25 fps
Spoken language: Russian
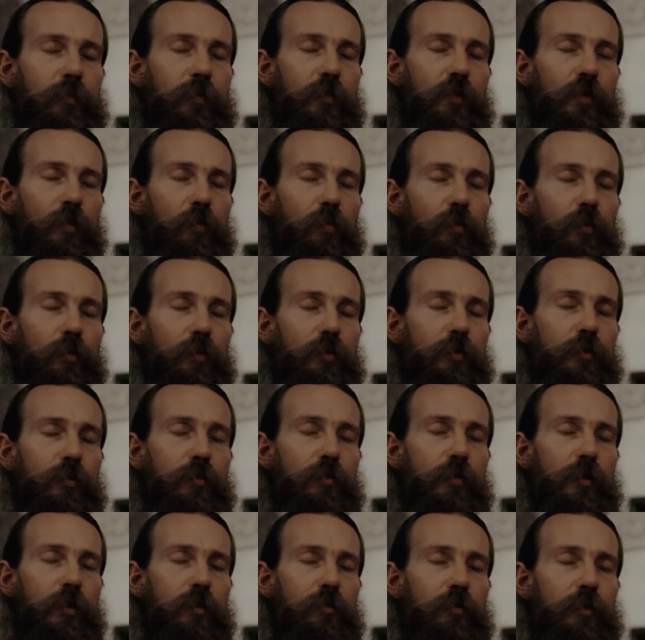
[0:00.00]
Все
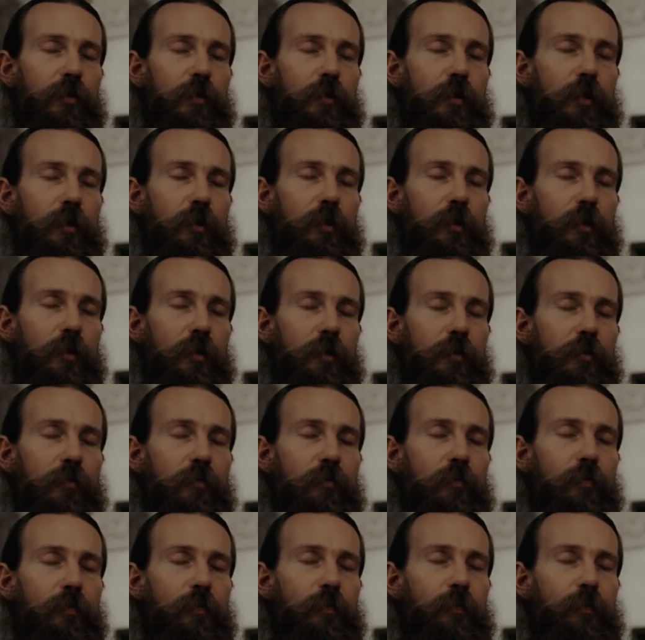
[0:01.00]
полностью зависит от нас.
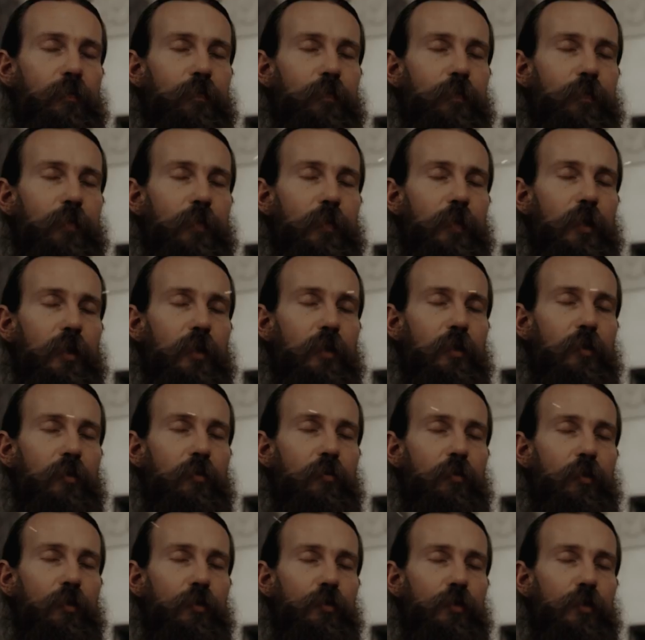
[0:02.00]

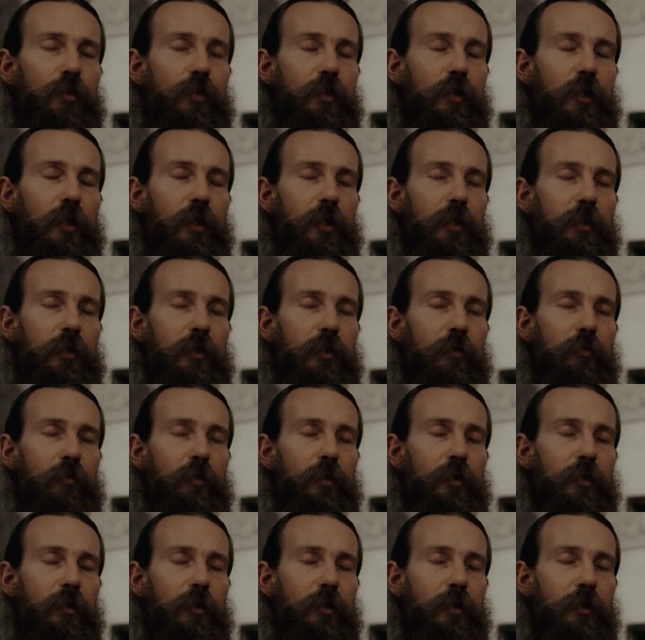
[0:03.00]
Мы очень талантливы,
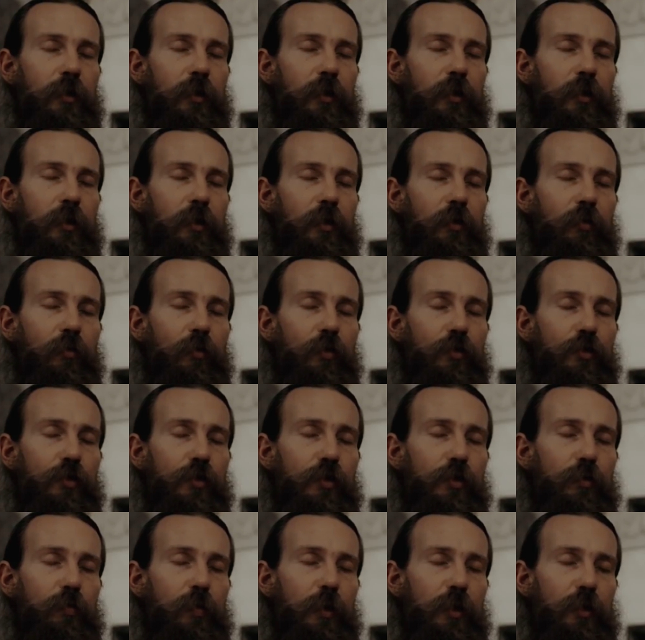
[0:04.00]
мы очень
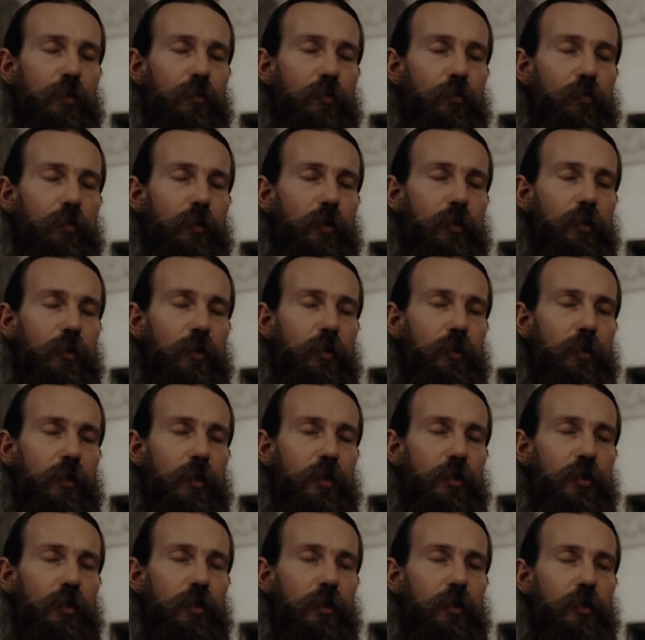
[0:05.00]
способны, и
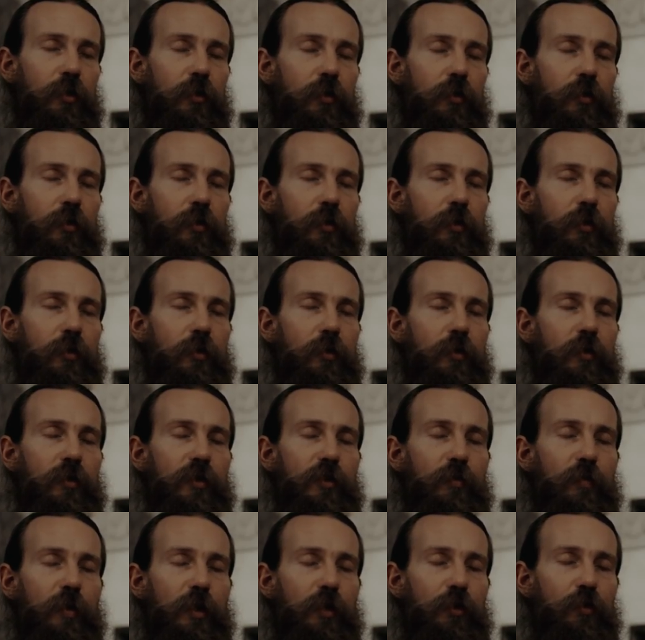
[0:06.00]
наши
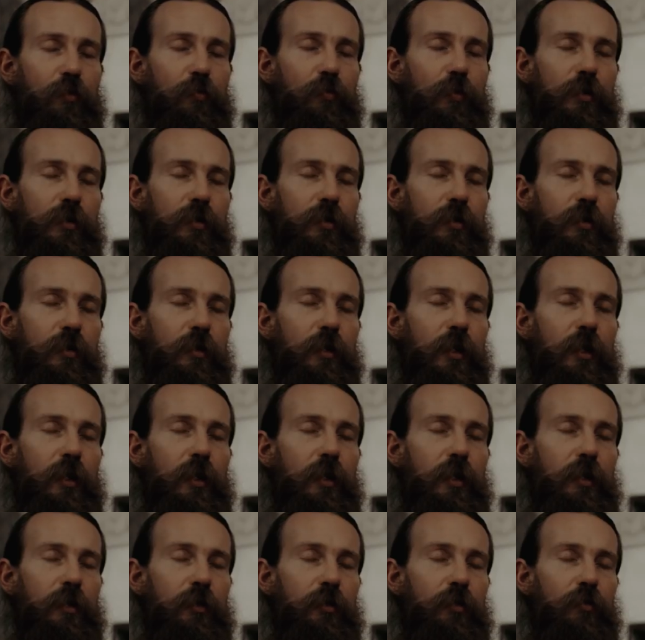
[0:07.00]
способности,
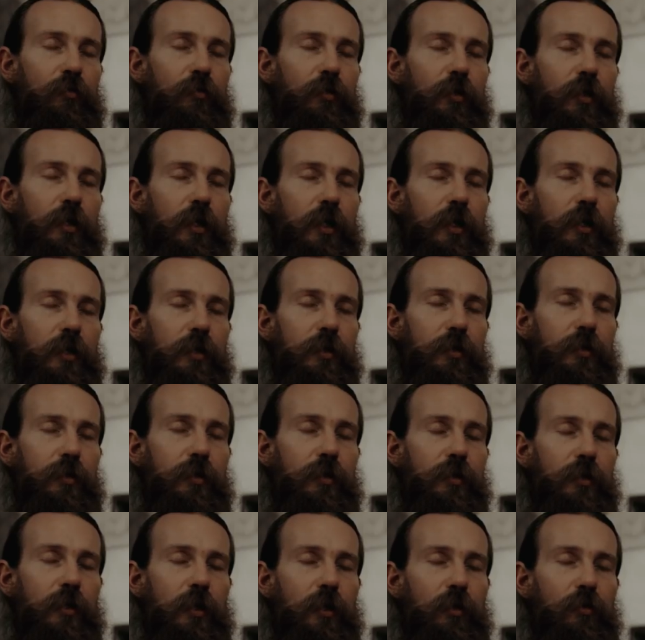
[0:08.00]
таланты и уникальности
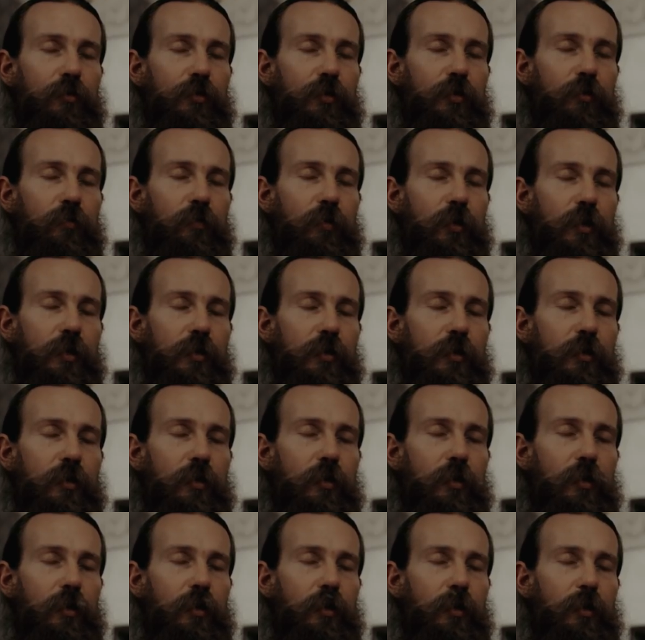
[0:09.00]
заложены в нас
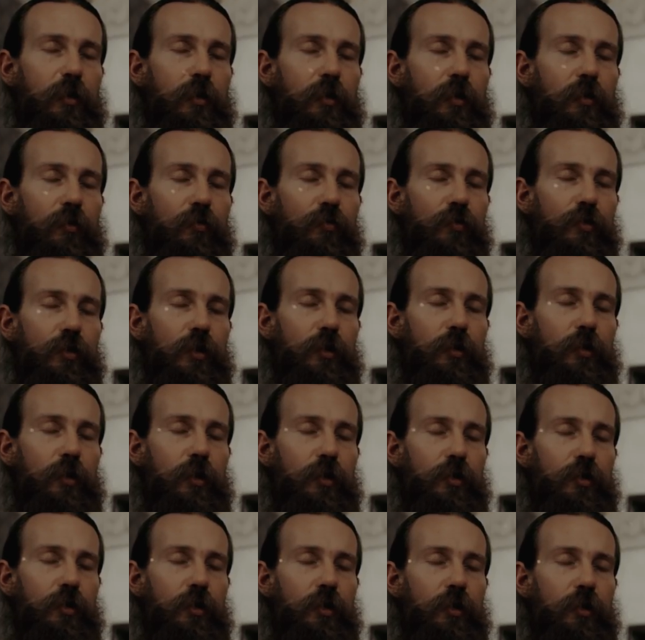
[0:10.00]
уже от
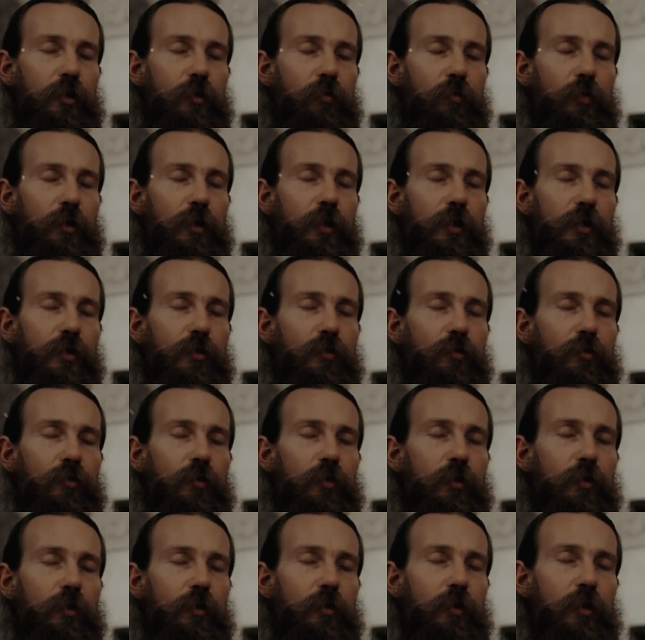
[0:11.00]
рождения. Мы
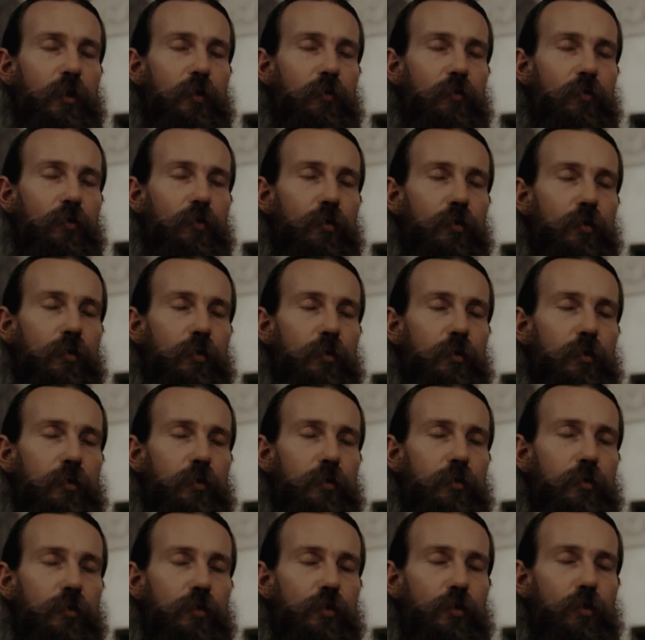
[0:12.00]
достойны того,
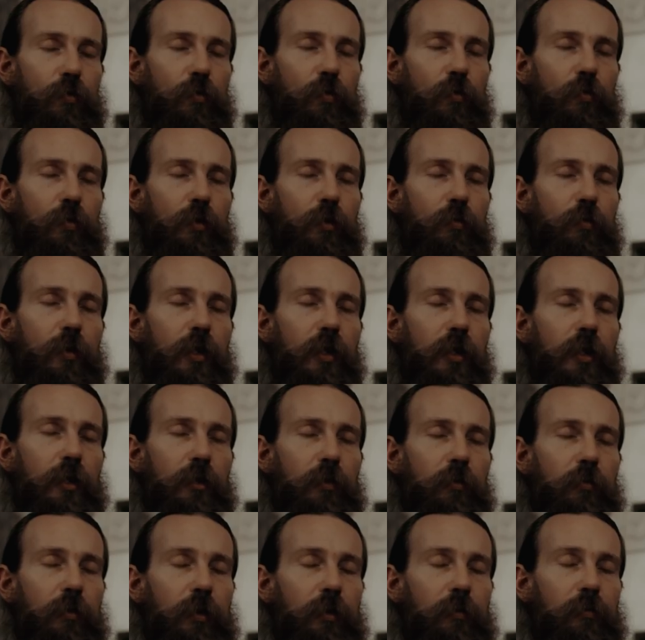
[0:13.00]
чтобы быть
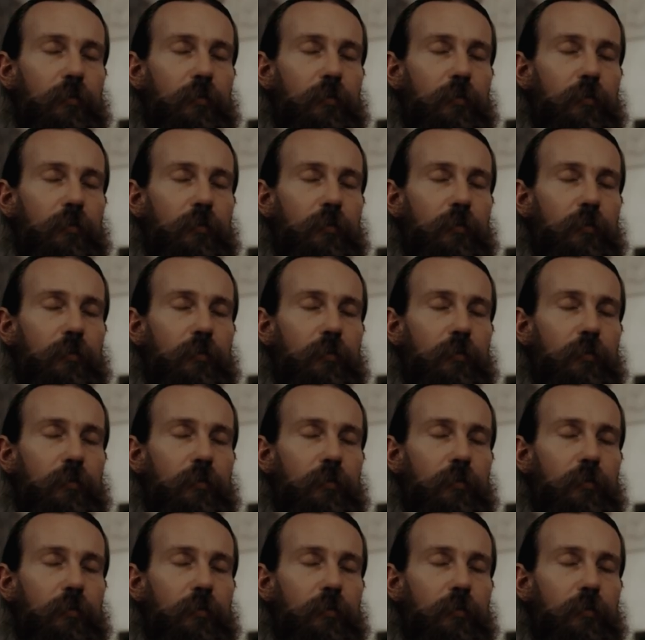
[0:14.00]
богатыми.